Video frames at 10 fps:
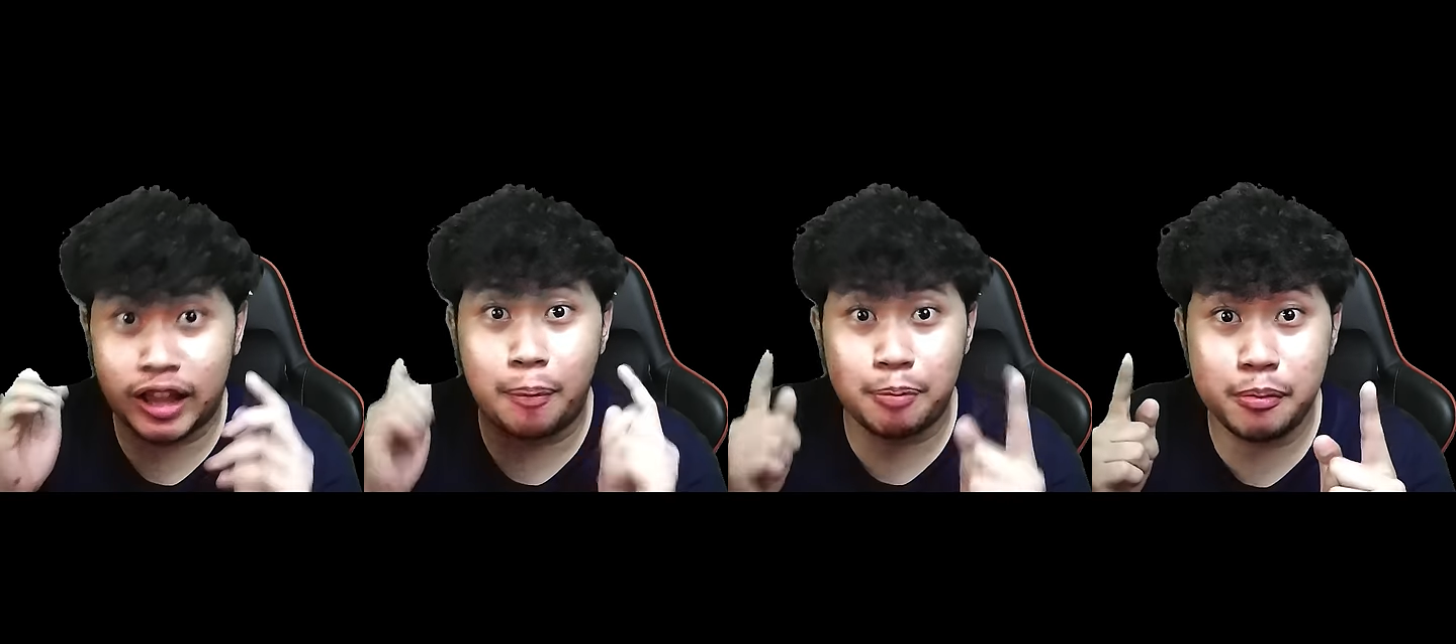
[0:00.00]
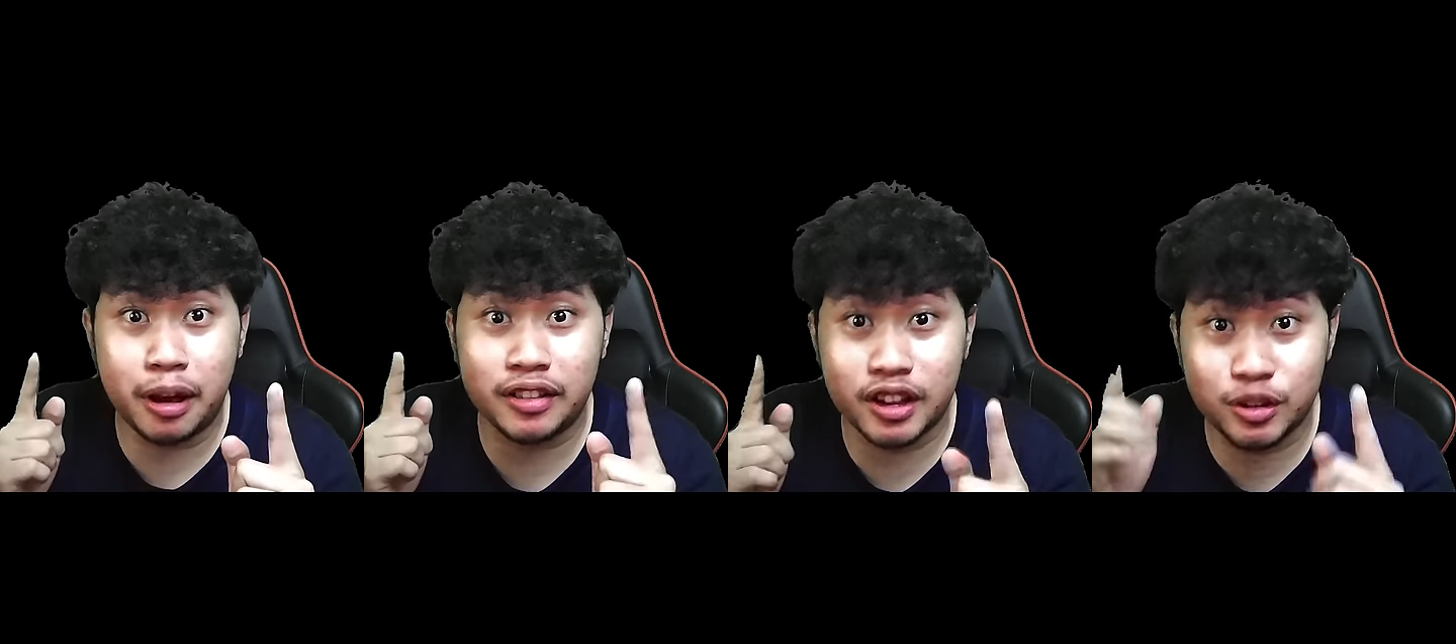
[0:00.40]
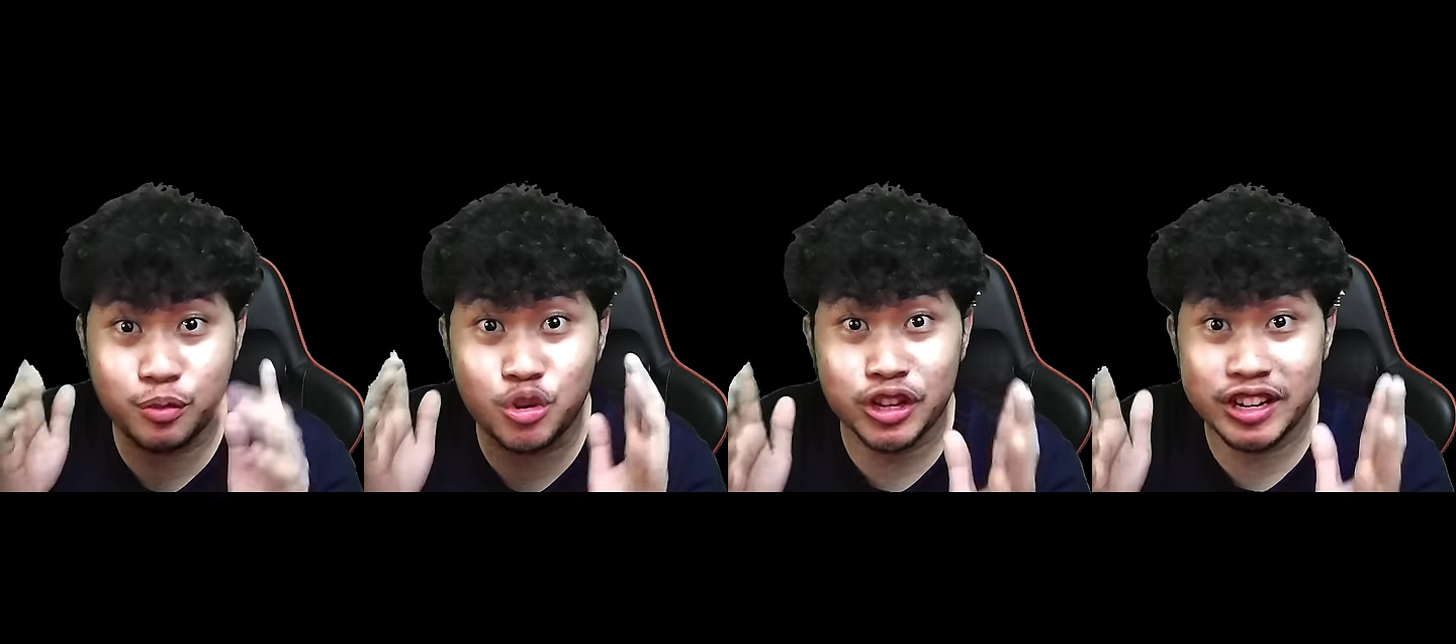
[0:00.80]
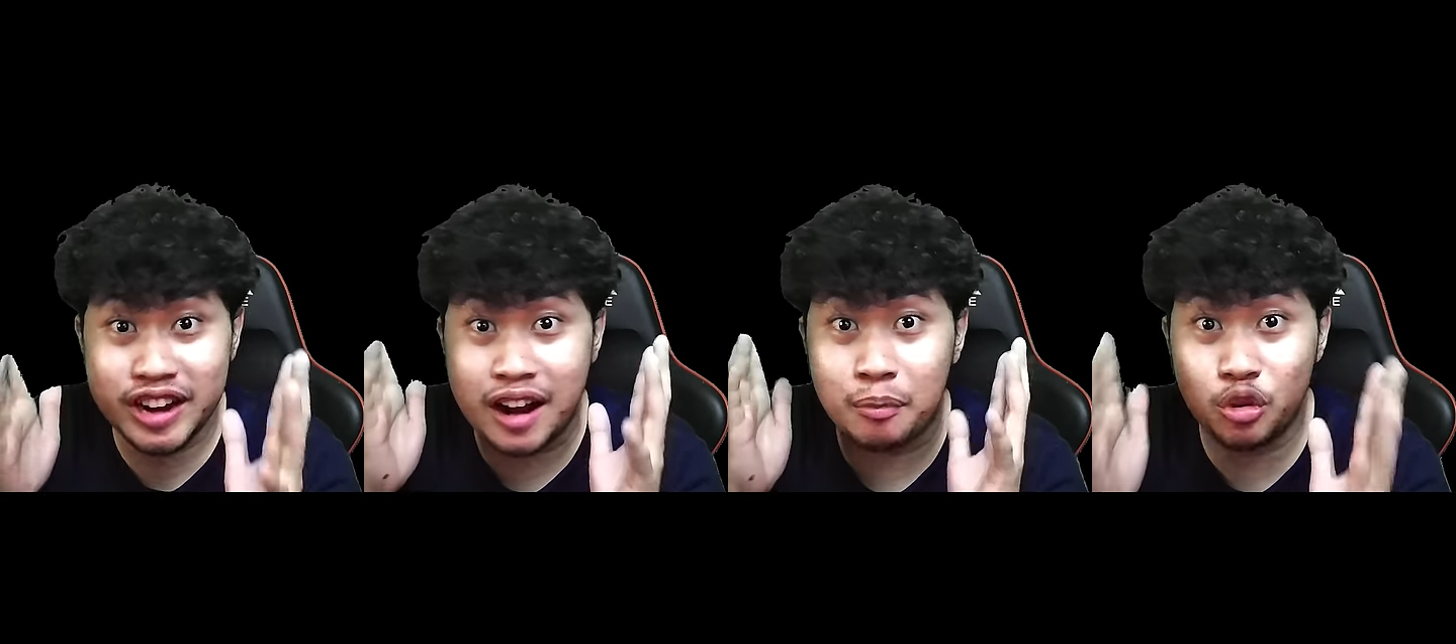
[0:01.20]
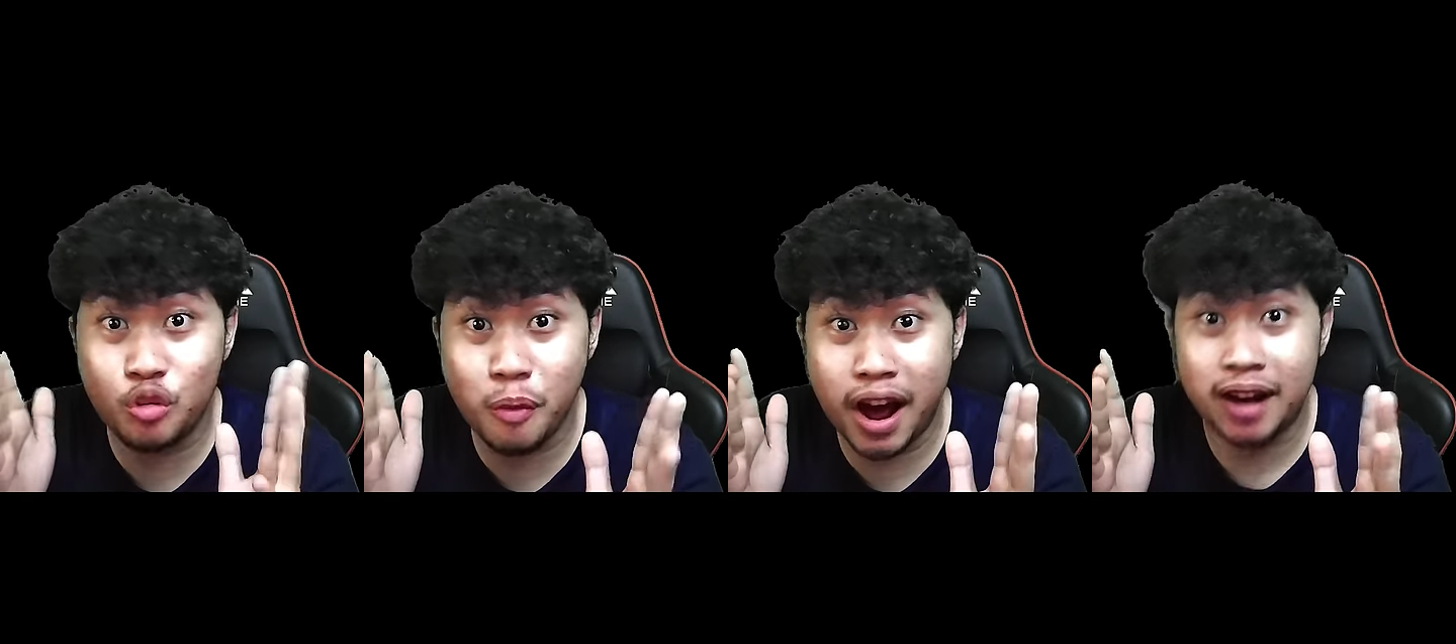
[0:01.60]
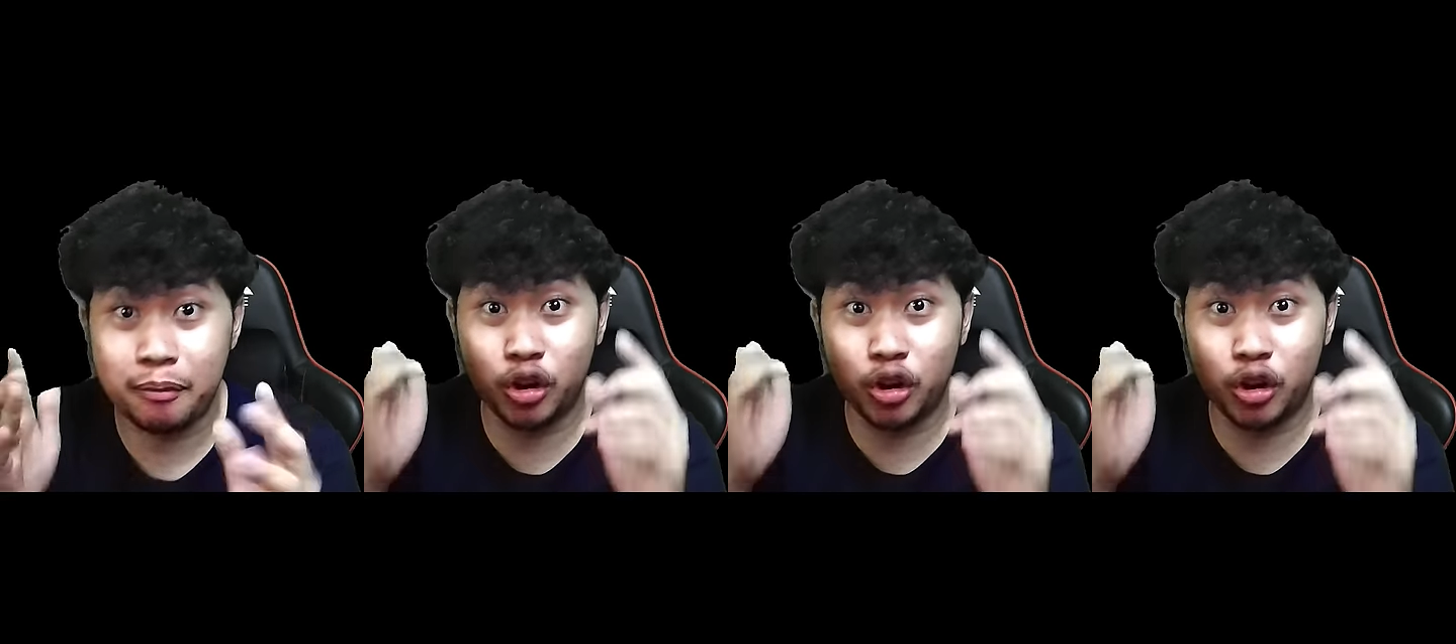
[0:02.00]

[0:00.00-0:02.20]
tetapi Mazda sembunyi di dalam rumah.